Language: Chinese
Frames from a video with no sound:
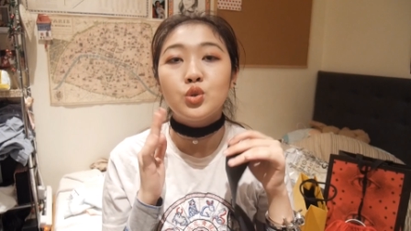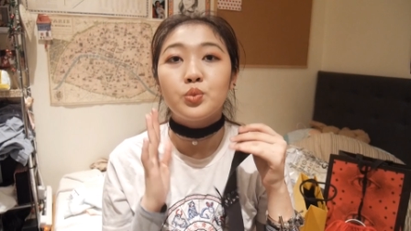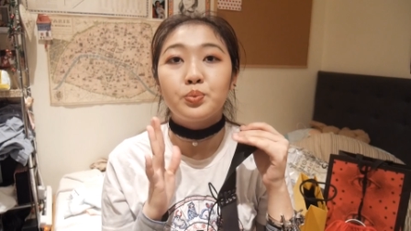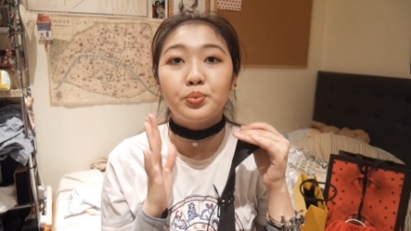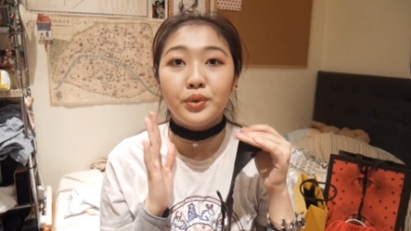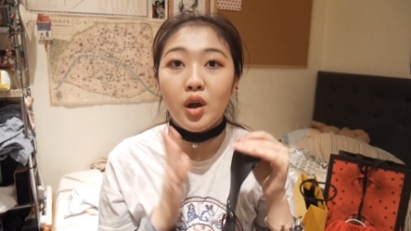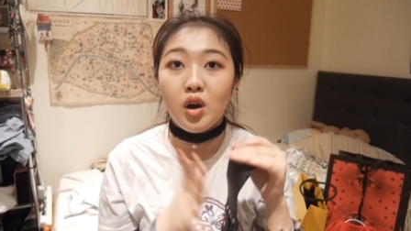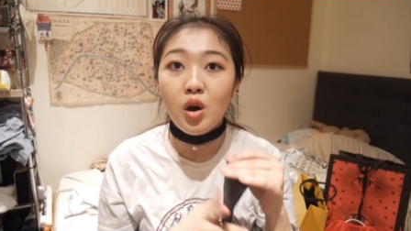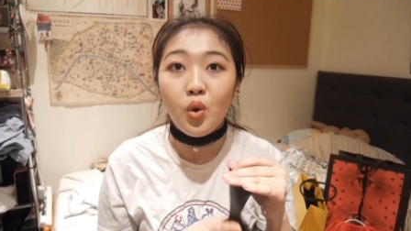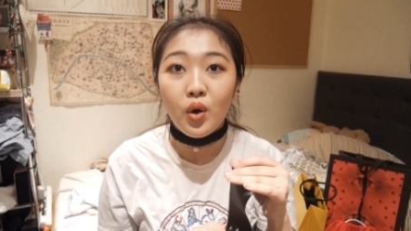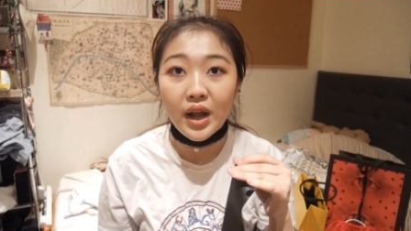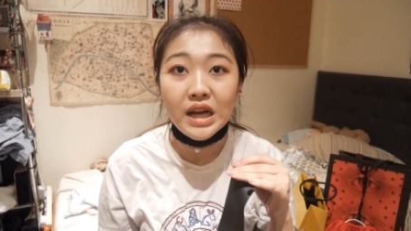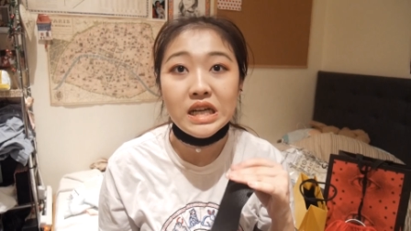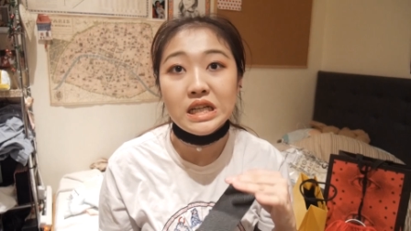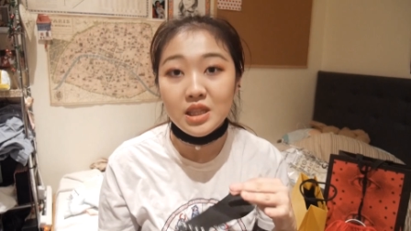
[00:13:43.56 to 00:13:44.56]
就不要让
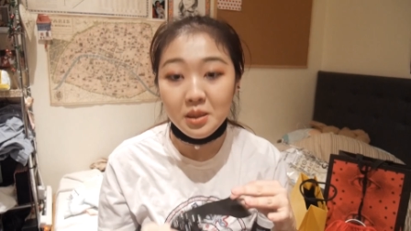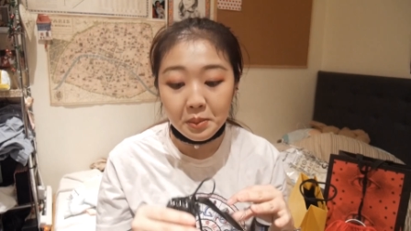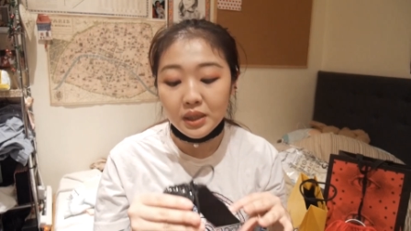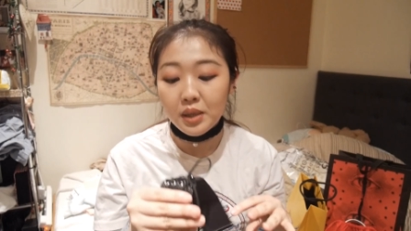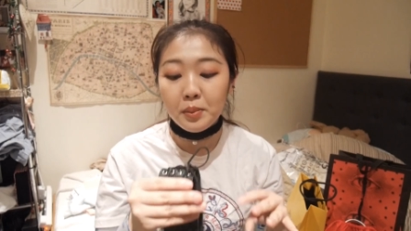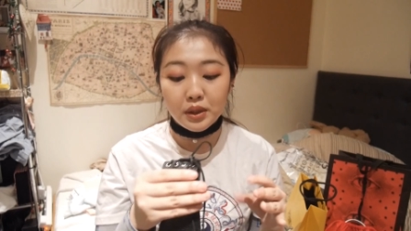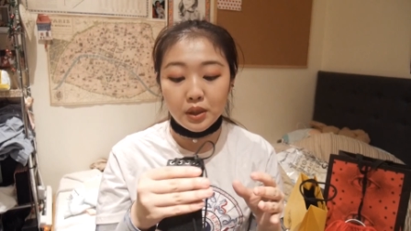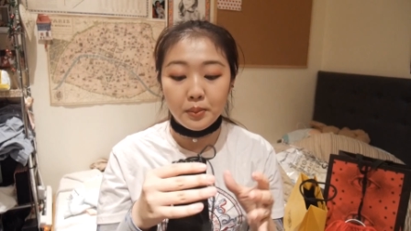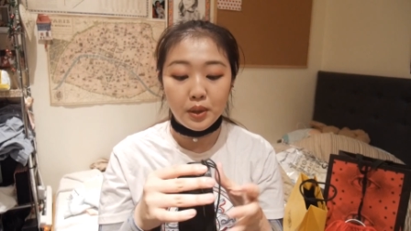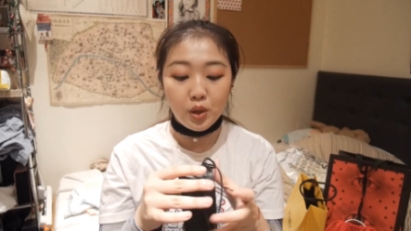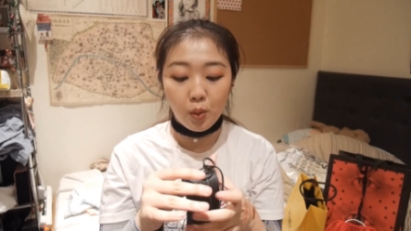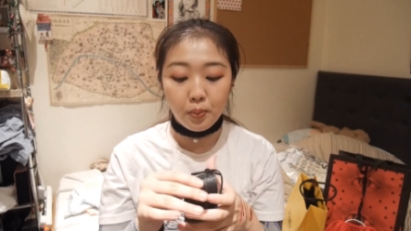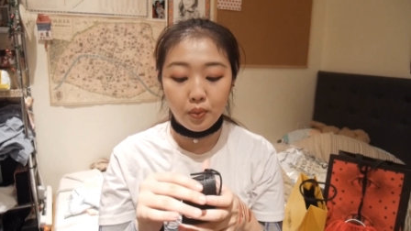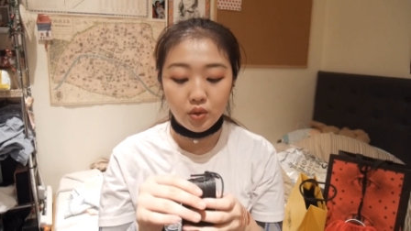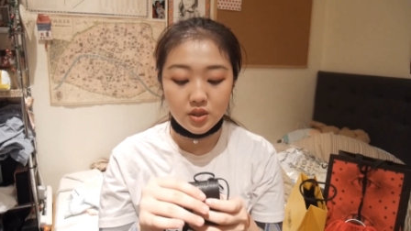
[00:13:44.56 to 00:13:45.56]
我看着那么那么的没
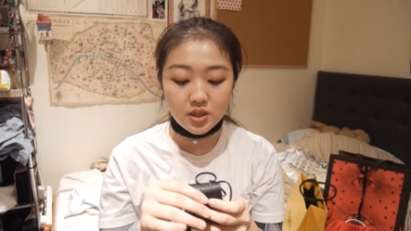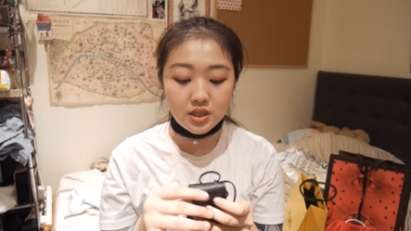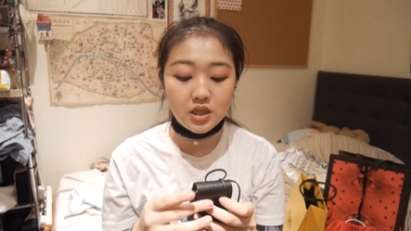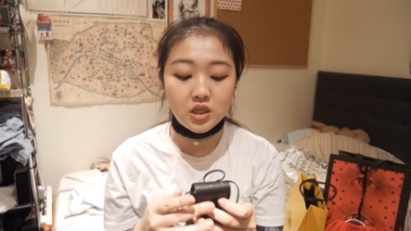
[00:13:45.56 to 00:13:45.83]
有脖子。